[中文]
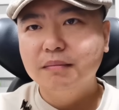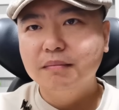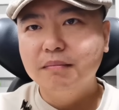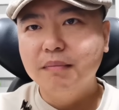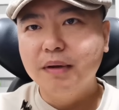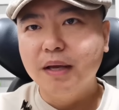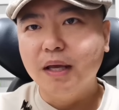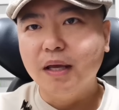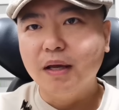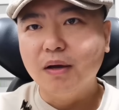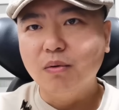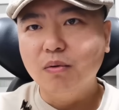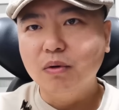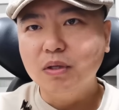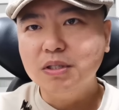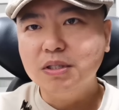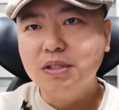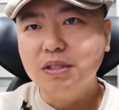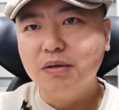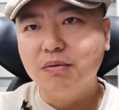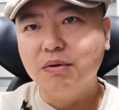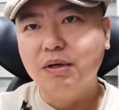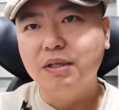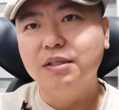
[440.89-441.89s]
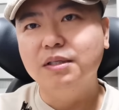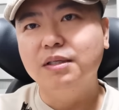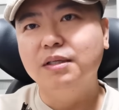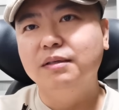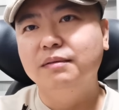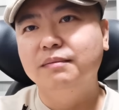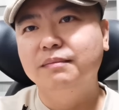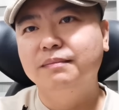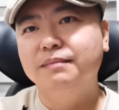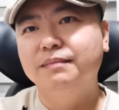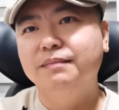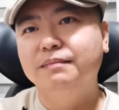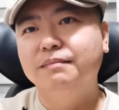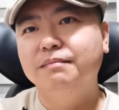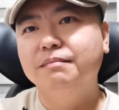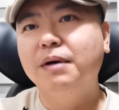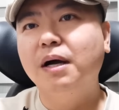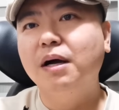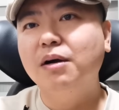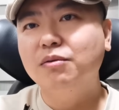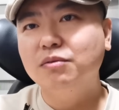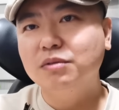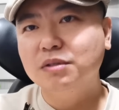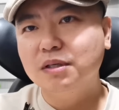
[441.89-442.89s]
美国喜欢的人，
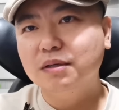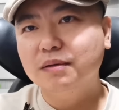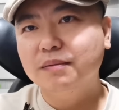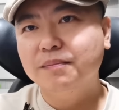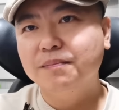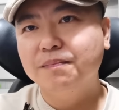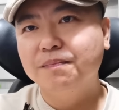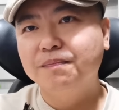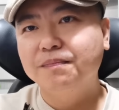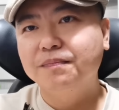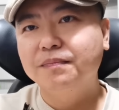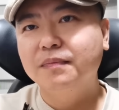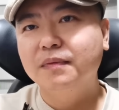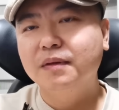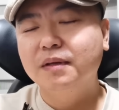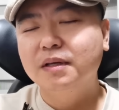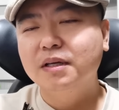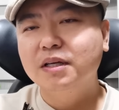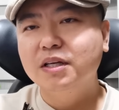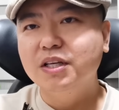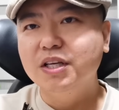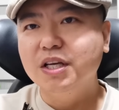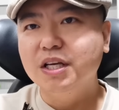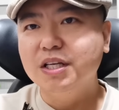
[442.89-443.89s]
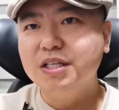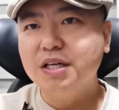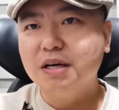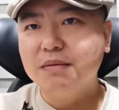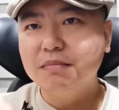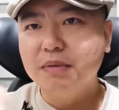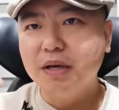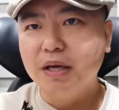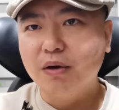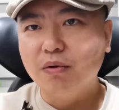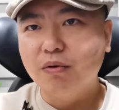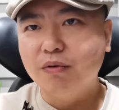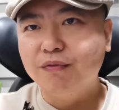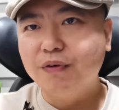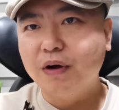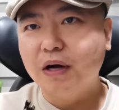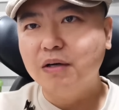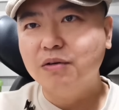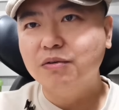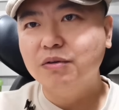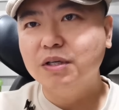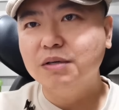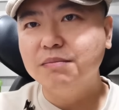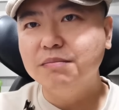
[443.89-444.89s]
潘功胜也向美国
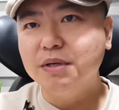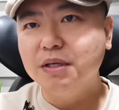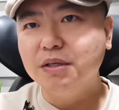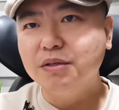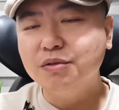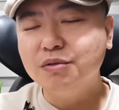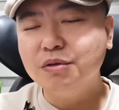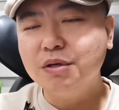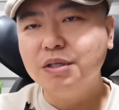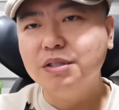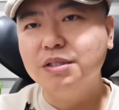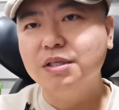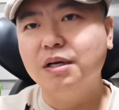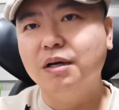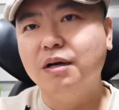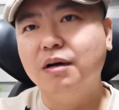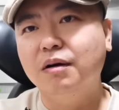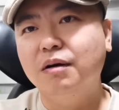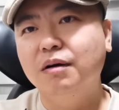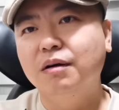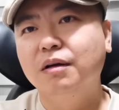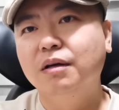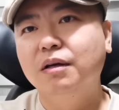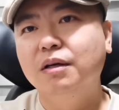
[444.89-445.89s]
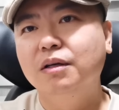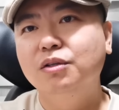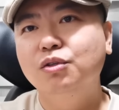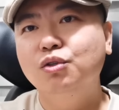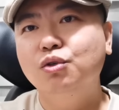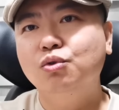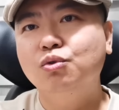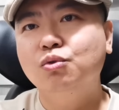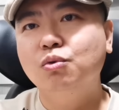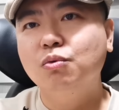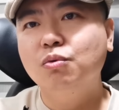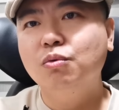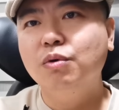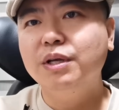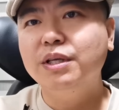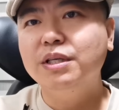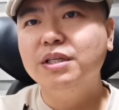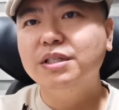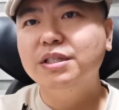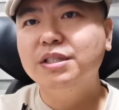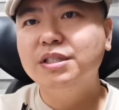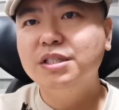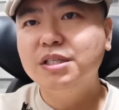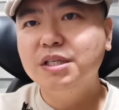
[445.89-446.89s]
发出一个明确信号：，就中国已
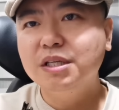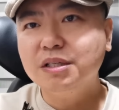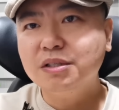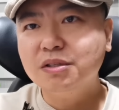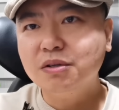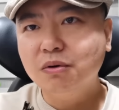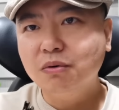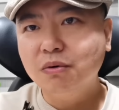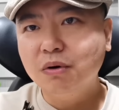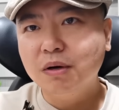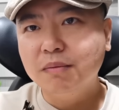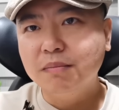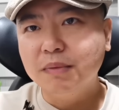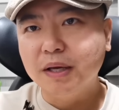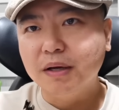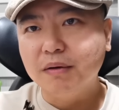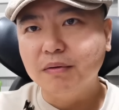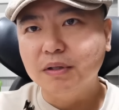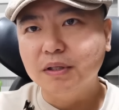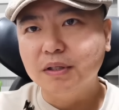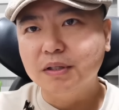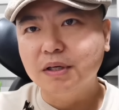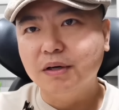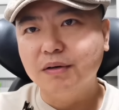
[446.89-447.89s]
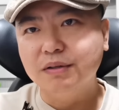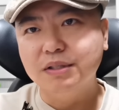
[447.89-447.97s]
经接受了美国的条